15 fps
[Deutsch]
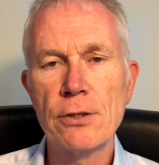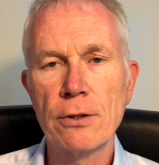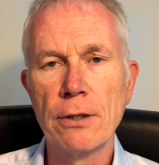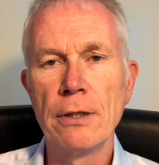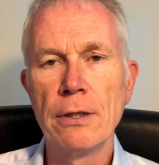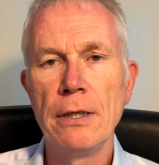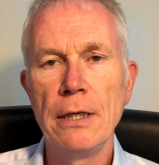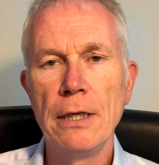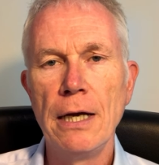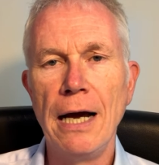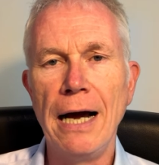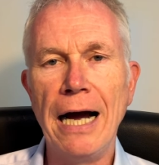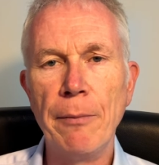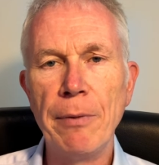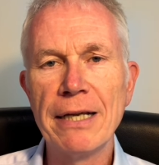sondern
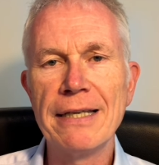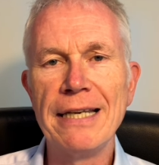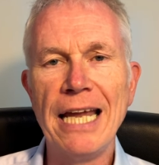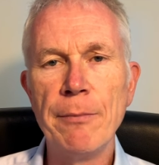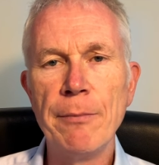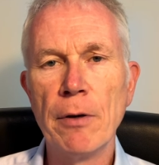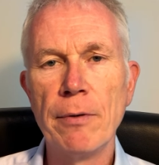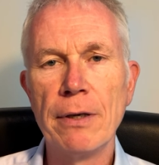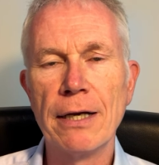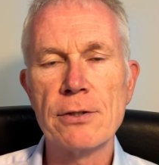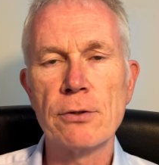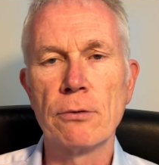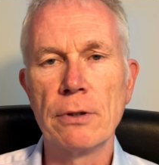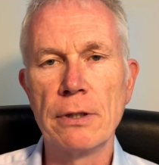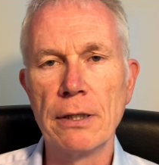Arbeitnehmerüberlassung.